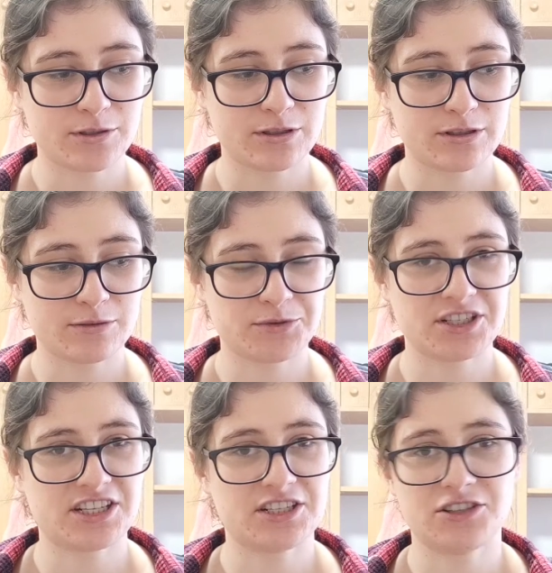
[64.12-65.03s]
to
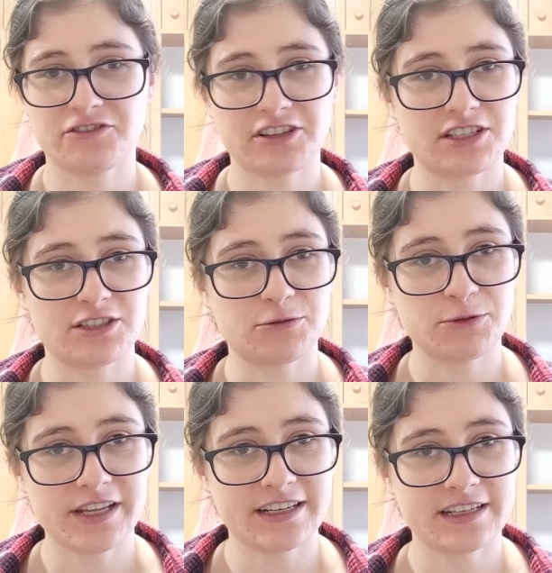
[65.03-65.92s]
przyniesie odwrotny
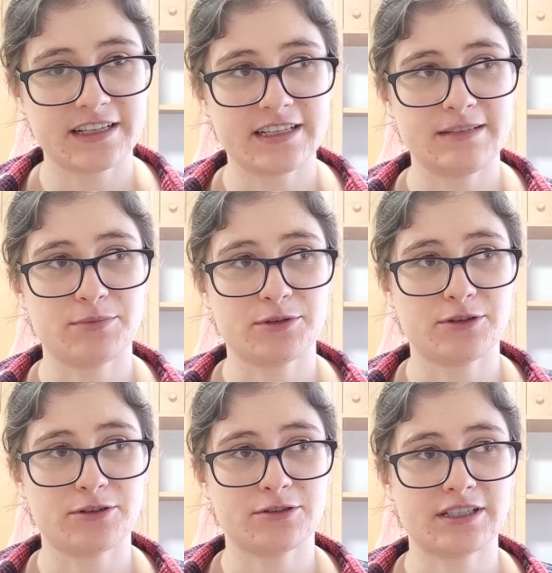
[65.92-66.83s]
skutek i
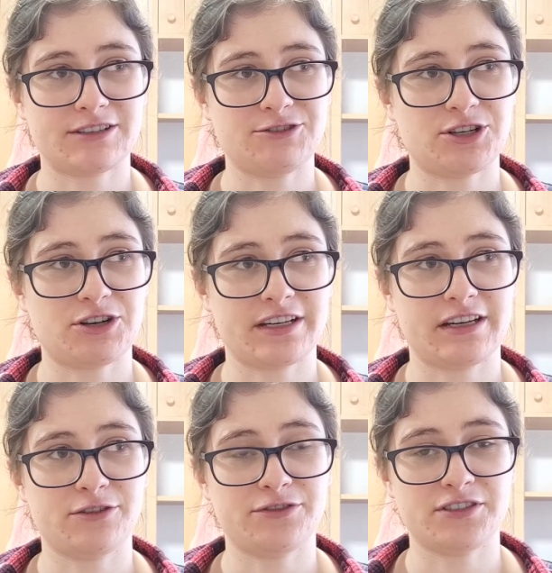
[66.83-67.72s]
po zakończeniu
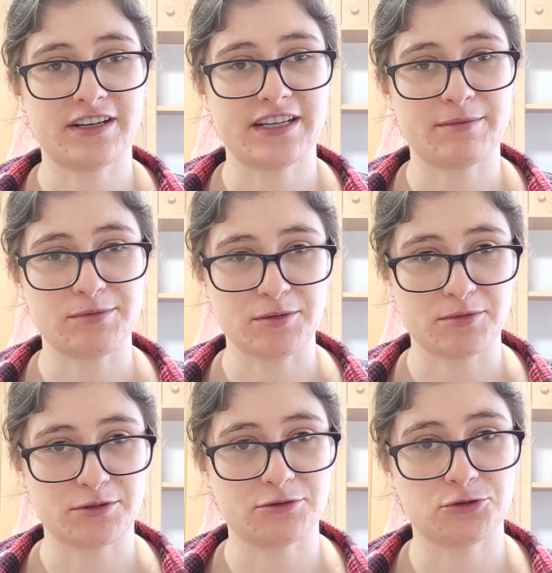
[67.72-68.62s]
takiego wyzwania bym się po
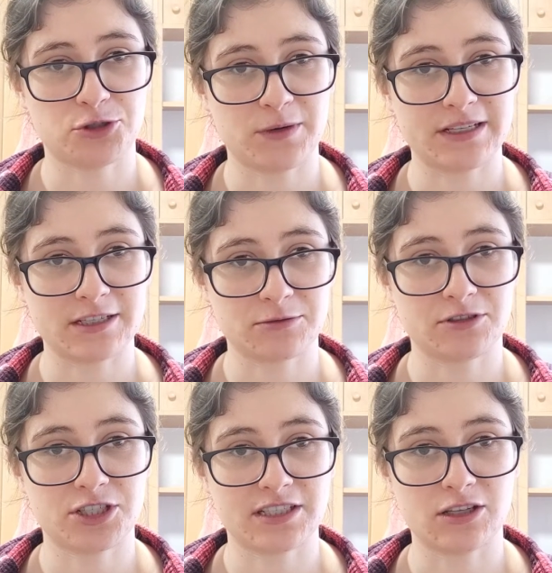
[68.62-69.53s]
prostu rzuciła na
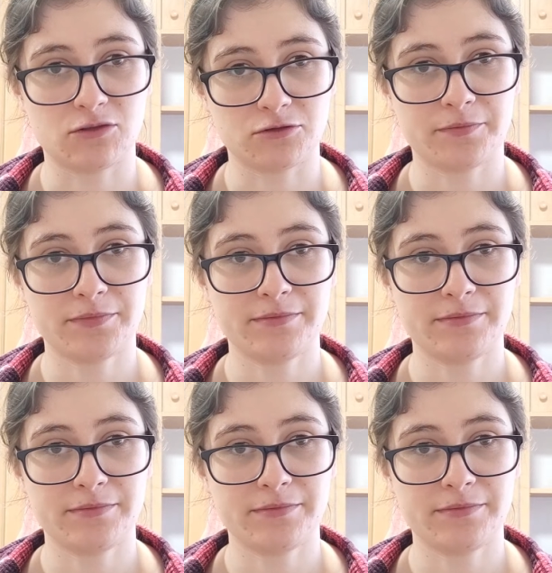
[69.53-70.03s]
słodycze znowu.